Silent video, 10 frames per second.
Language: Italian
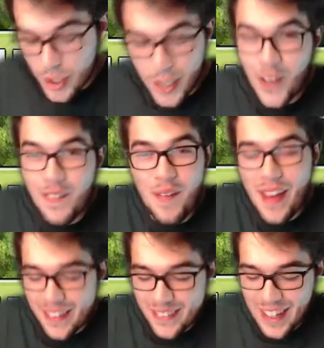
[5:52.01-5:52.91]
Cioè, come
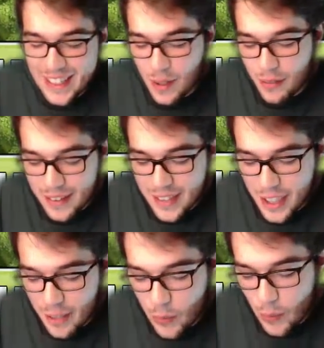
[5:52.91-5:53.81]
me, un attimo fa,
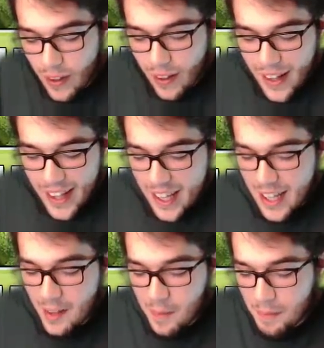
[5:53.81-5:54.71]
déjà vu,
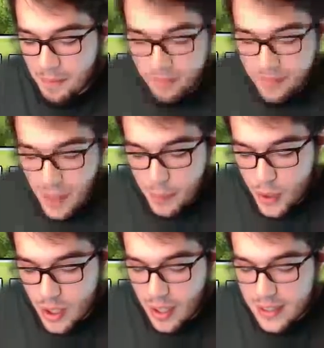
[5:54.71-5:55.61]
ehm,
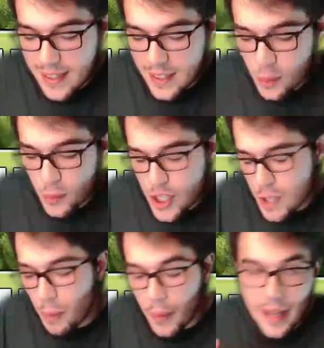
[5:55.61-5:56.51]
appunto ha attaccato il
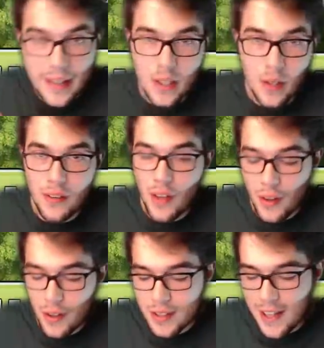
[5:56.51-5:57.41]
municipio, poi ha detto no,
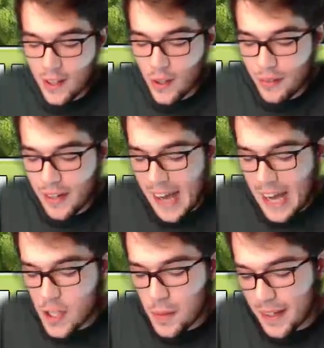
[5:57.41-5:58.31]
no, attacco il
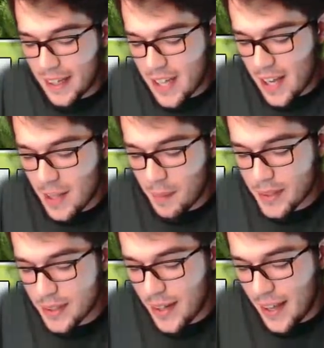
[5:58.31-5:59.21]
villaggio perché c'ha il
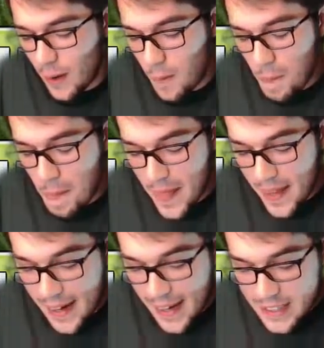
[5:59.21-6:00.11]
deposito nero,
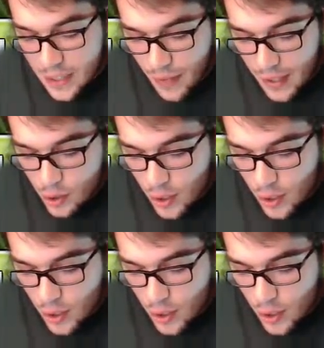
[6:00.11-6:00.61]
e si è fatto